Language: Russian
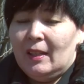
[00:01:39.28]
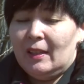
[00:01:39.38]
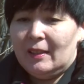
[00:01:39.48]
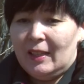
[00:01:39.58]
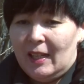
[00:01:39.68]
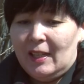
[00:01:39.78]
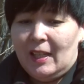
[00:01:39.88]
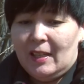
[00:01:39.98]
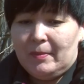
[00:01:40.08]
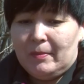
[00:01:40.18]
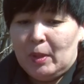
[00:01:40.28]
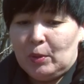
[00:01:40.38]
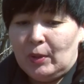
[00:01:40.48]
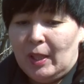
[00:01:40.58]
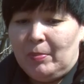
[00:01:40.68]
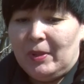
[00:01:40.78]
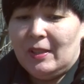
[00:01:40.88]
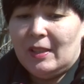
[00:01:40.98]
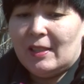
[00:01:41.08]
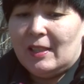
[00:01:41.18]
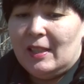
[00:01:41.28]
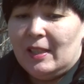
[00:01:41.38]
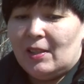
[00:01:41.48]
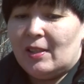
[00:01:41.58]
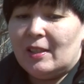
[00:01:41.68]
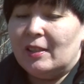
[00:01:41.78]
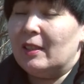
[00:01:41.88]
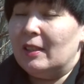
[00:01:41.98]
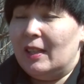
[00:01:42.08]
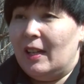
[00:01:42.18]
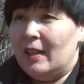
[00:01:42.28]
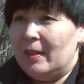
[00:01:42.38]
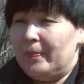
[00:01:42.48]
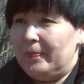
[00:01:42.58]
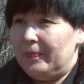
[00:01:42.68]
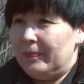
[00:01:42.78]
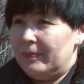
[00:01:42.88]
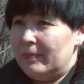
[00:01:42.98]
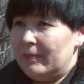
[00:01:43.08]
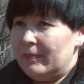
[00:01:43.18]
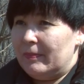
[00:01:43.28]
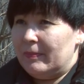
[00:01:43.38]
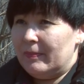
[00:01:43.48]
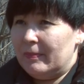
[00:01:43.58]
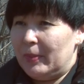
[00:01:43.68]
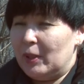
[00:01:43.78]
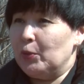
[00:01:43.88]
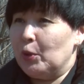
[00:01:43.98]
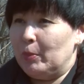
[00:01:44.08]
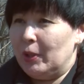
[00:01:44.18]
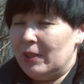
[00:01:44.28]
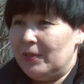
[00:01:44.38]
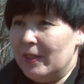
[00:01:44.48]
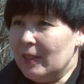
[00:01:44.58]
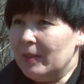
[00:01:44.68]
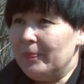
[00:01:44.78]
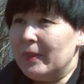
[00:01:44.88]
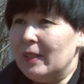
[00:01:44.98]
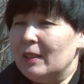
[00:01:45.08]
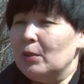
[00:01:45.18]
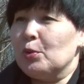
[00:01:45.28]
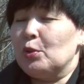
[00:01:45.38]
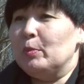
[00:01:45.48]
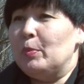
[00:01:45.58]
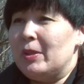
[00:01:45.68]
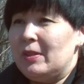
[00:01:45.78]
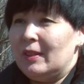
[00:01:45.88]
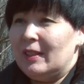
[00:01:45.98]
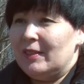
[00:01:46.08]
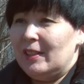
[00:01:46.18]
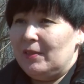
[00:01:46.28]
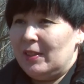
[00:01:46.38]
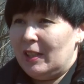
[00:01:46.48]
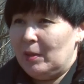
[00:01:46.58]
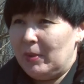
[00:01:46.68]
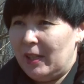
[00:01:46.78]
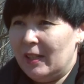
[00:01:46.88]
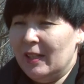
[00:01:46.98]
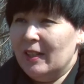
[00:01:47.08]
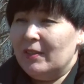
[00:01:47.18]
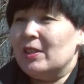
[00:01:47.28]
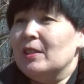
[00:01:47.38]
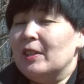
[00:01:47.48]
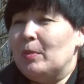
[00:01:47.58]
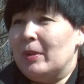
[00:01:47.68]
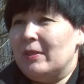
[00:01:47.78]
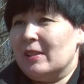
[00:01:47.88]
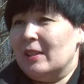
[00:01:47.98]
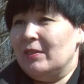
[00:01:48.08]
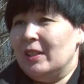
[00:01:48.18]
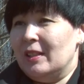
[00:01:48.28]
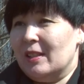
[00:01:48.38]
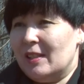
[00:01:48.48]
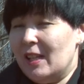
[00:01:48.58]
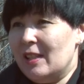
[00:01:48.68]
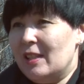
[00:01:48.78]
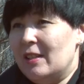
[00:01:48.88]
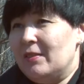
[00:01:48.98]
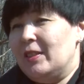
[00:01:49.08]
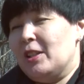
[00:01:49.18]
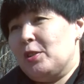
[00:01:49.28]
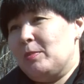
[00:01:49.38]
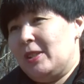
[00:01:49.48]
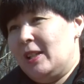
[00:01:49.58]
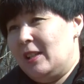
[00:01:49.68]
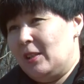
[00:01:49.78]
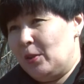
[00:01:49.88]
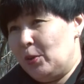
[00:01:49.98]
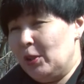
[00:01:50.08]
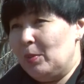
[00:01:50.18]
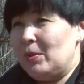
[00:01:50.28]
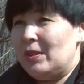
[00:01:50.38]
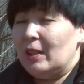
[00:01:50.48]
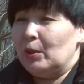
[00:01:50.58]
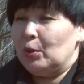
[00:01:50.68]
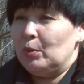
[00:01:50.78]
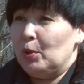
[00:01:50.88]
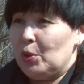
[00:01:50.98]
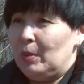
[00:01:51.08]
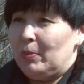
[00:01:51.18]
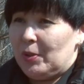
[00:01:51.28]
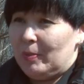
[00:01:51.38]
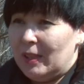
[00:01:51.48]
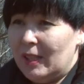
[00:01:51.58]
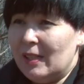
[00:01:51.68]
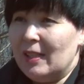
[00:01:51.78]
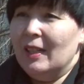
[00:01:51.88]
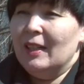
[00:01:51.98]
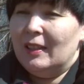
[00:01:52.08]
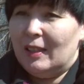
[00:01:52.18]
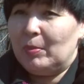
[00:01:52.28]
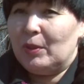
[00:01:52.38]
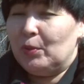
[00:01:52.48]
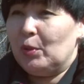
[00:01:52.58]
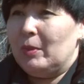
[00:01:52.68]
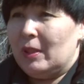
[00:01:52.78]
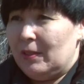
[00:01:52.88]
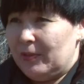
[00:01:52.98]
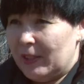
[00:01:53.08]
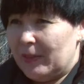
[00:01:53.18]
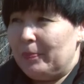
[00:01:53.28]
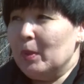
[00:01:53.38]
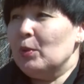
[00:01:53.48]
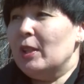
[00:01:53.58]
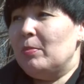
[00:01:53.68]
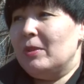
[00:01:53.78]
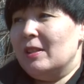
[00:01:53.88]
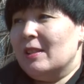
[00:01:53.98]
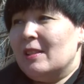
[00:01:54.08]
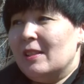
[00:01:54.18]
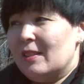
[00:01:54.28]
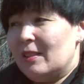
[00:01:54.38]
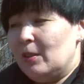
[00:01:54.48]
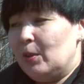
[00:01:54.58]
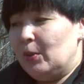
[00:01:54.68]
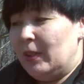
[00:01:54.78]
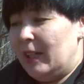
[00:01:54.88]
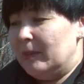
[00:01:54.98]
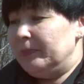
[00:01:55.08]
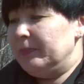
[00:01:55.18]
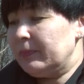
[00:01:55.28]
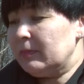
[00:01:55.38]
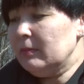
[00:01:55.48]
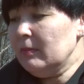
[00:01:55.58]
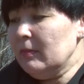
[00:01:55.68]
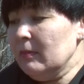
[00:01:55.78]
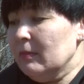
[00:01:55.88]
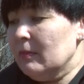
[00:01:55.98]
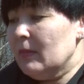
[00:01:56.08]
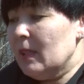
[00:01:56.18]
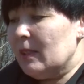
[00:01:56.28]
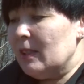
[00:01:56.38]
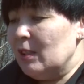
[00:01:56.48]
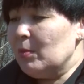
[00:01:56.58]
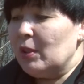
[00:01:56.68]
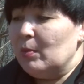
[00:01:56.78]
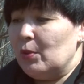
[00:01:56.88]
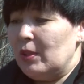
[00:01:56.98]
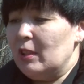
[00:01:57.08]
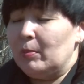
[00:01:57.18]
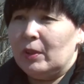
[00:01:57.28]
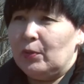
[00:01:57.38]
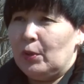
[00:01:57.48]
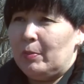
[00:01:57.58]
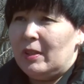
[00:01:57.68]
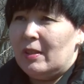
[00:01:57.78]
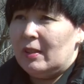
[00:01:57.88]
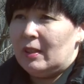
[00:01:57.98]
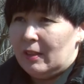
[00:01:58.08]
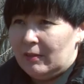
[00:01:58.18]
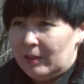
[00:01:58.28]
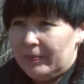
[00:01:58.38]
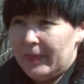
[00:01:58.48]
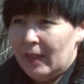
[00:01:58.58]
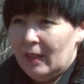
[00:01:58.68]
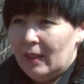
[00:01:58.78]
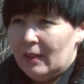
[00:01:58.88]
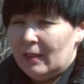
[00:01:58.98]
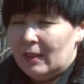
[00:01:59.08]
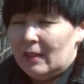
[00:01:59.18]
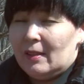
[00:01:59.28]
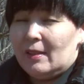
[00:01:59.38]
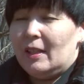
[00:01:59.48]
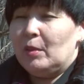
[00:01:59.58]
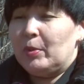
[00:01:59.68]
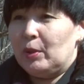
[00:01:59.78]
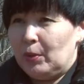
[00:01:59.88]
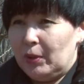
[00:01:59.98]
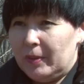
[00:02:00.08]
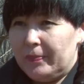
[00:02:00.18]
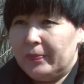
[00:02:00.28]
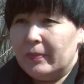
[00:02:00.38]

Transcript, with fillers: Далее мы туда перенесли ссылки на платформу «Артефакт», это то, что мы презентовали в декабре выставка «Православное наследие» в нашем зале иконописи, которую можно посмотреть на платформе «Артефакт». Мы туда перенесли ссылку на Искитимский музей на платформе Easy Travel. Это зал природы.